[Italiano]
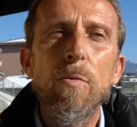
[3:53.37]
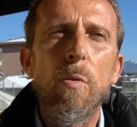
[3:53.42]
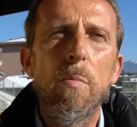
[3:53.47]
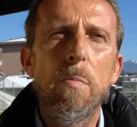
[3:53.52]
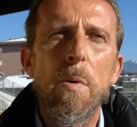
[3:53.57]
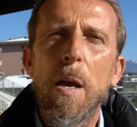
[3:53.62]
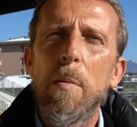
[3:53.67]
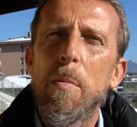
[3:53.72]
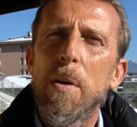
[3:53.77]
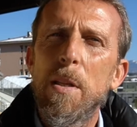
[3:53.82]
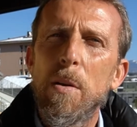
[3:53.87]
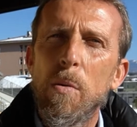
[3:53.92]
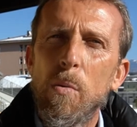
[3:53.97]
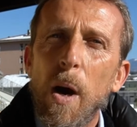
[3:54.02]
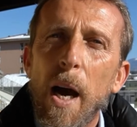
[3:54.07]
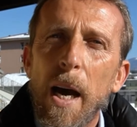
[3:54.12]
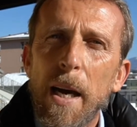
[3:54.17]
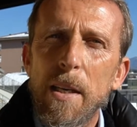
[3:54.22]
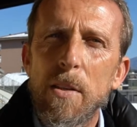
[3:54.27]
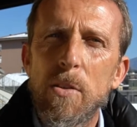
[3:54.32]
dobbiamo
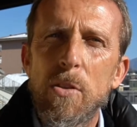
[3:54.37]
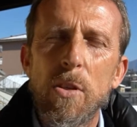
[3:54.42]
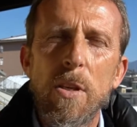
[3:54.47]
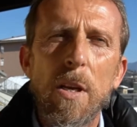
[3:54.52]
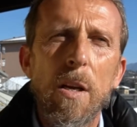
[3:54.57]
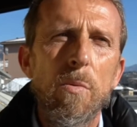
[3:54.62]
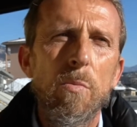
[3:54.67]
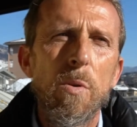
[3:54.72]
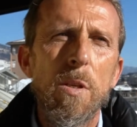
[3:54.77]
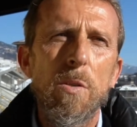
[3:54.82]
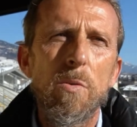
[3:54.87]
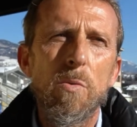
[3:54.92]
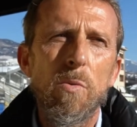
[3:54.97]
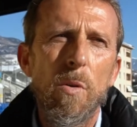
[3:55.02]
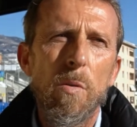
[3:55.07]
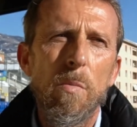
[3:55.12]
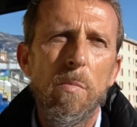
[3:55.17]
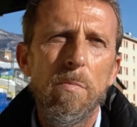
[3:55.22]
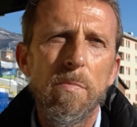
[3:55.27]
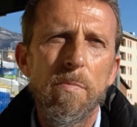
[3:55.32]
adeguarci a
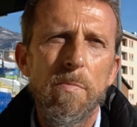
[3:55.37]
questo